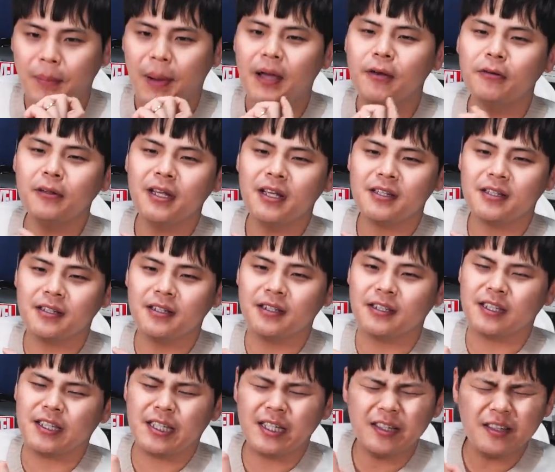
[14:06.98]
마요네즈는
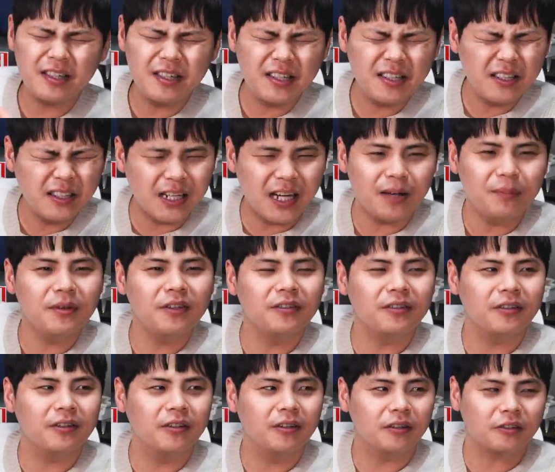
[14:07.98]
그
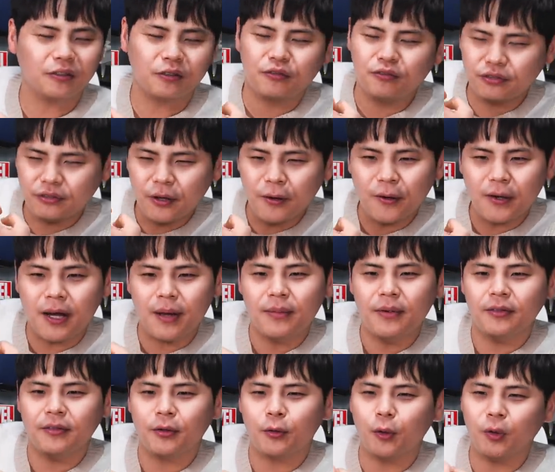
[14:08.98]
찐득하면서 그
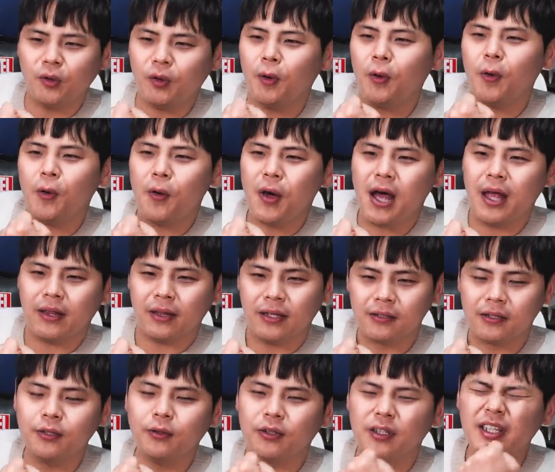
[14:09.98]
꾸덕하면서 고소한
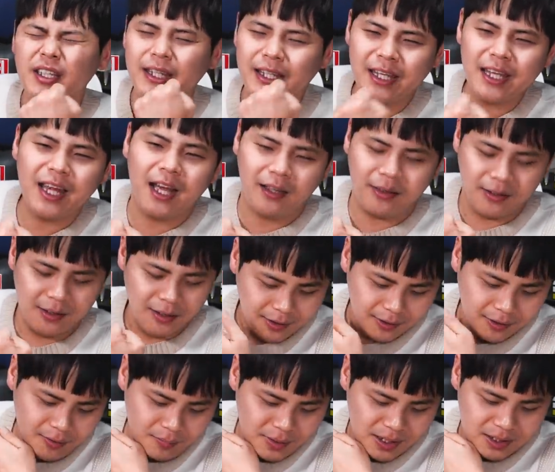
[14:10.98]
그리고 느끼한
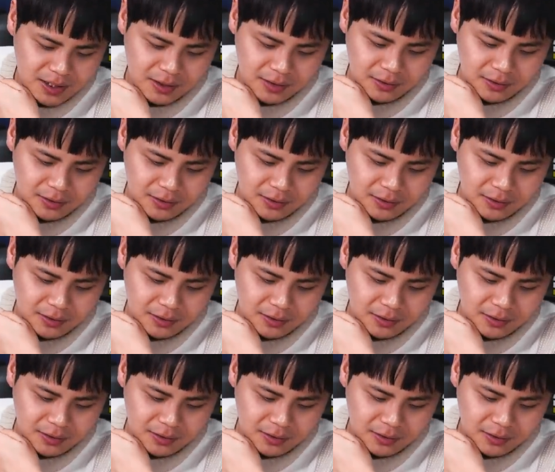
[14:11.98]
그런 맛이